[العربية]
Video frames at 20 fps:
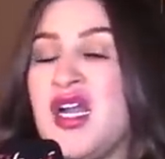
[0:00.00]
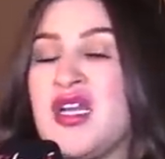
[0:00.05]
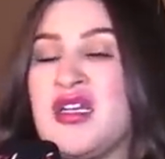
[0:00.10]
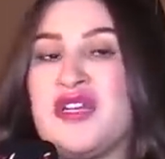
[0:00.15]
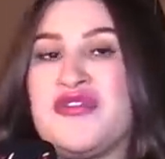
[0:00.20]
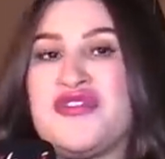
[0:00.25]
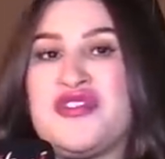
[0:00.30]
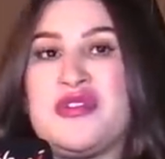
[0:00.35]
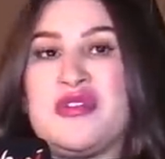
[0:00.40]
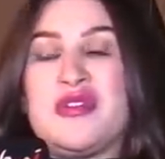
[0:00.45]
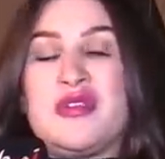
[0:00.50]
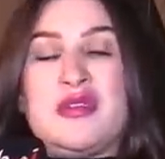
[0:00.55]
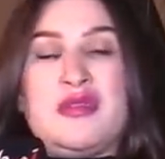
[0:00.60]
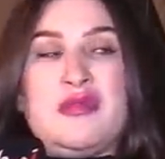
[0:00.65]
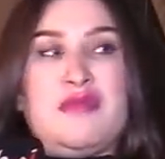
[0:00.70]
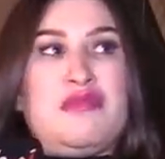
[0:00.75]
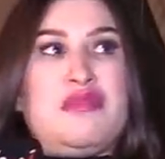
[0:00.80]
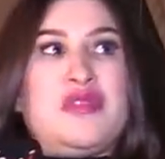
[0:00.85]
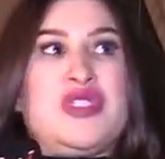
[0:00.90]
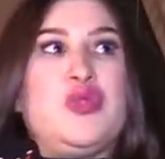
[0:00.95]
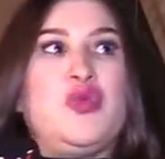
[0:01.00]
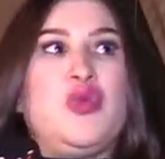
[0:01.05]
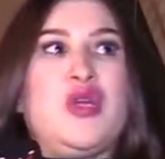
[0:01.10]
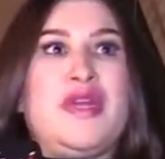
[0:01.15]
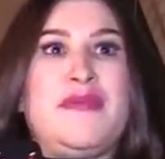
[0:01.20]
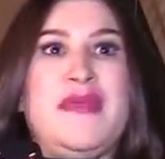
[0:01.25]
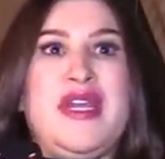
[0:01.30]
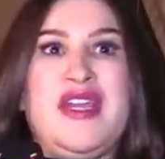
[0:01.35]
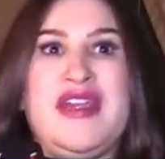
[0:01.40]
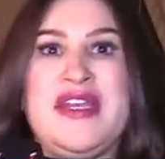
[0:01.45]
انا في آه،
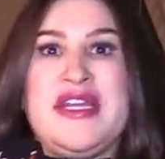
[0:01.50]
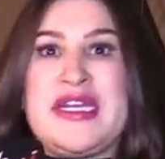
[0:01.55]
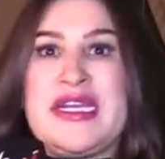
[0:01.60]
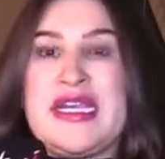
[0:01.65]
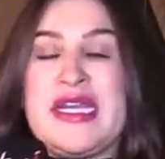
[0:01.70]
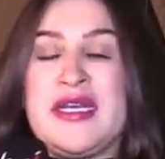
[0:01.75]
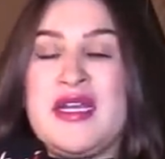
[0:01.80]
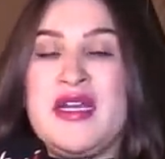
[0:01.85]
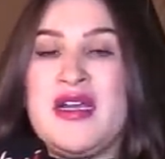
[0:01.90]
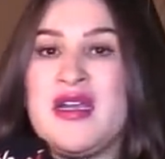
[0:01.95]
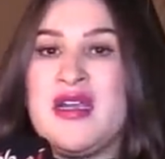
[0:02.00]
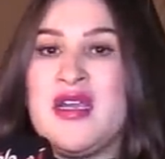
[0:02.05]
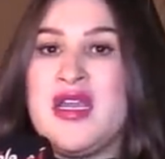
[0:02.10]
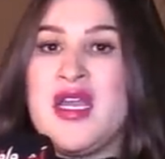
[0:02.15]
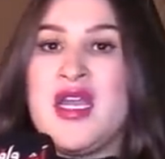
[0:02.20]
مصوره معاه عريانه